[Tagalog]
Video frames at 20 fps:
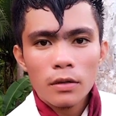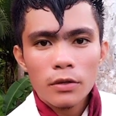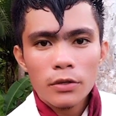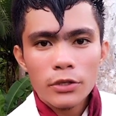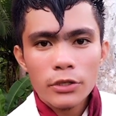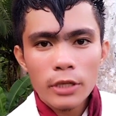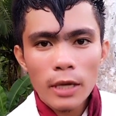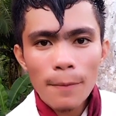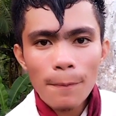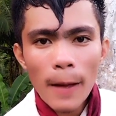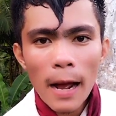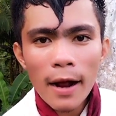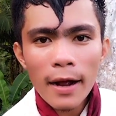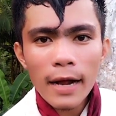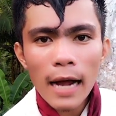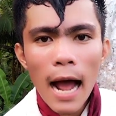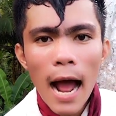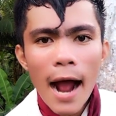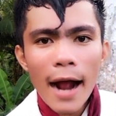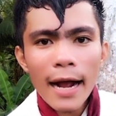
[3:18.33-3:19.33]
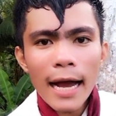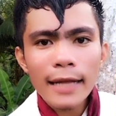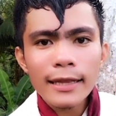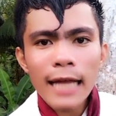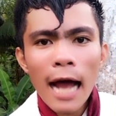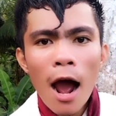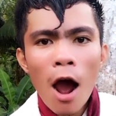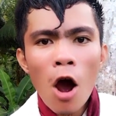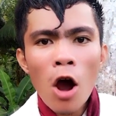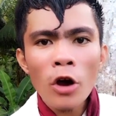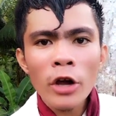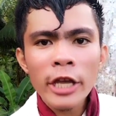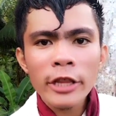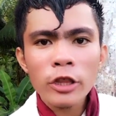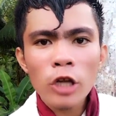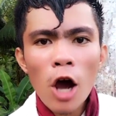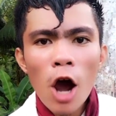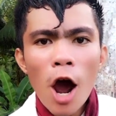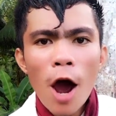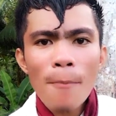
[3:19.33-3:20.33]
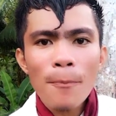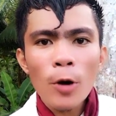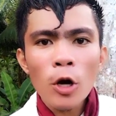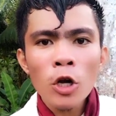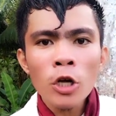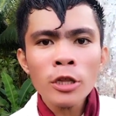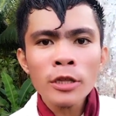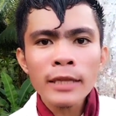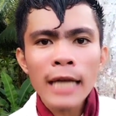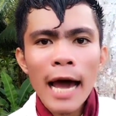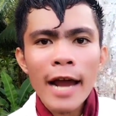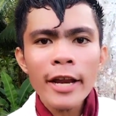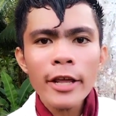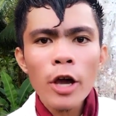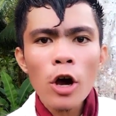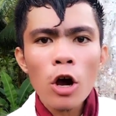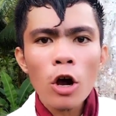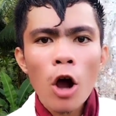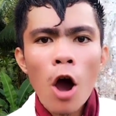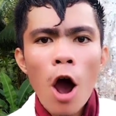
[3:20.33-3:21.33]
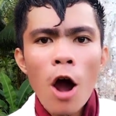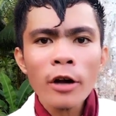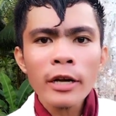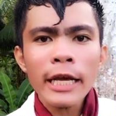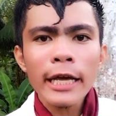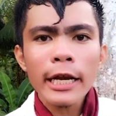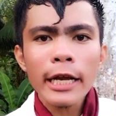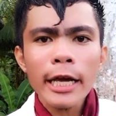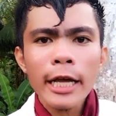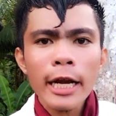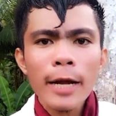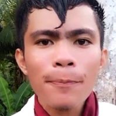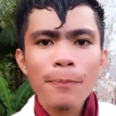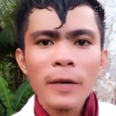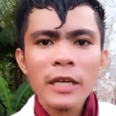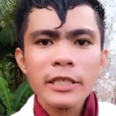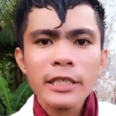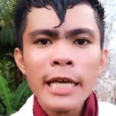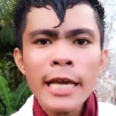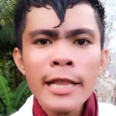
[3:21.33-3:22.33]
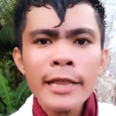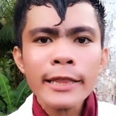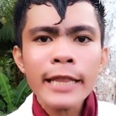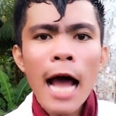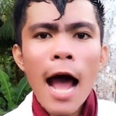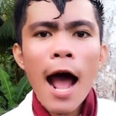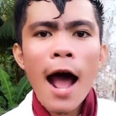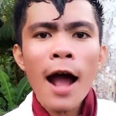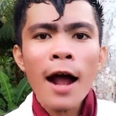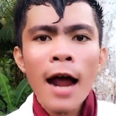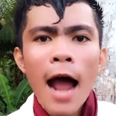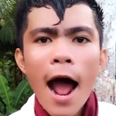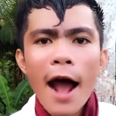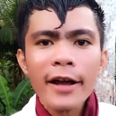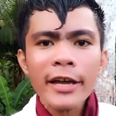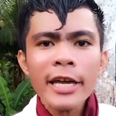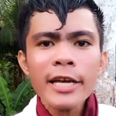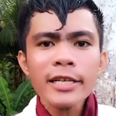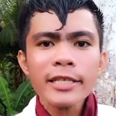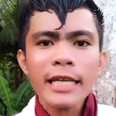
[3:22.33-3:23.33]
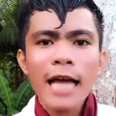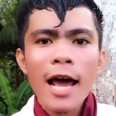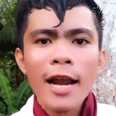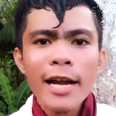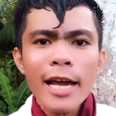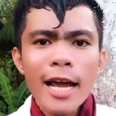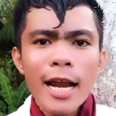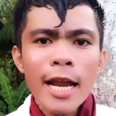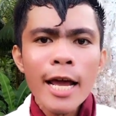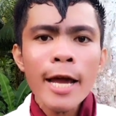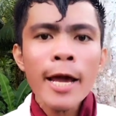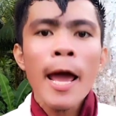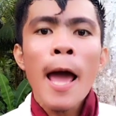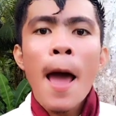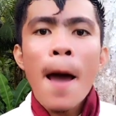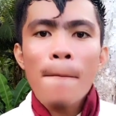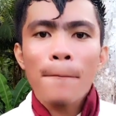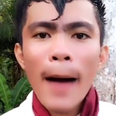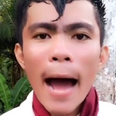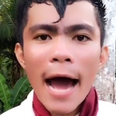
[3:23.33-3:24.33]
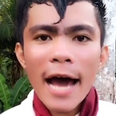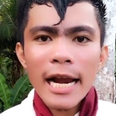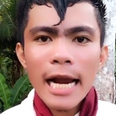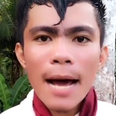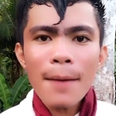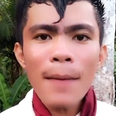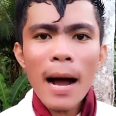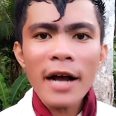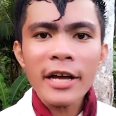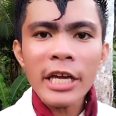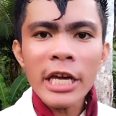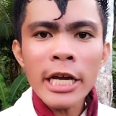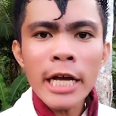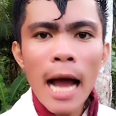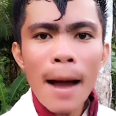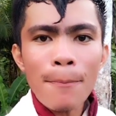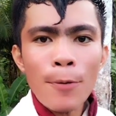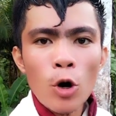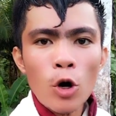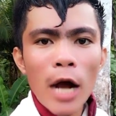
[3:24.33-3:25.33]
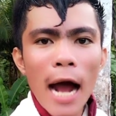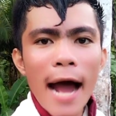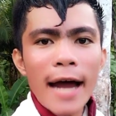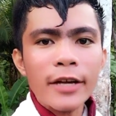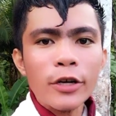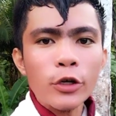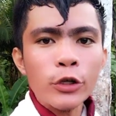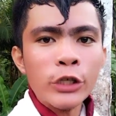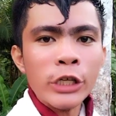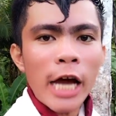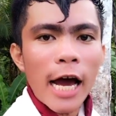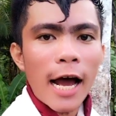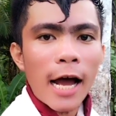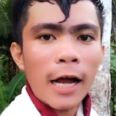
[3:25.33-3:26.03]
Sa pagkakataong ito, voluntaryo kong nirerepresenta ang aking sarili para maging abogado niya.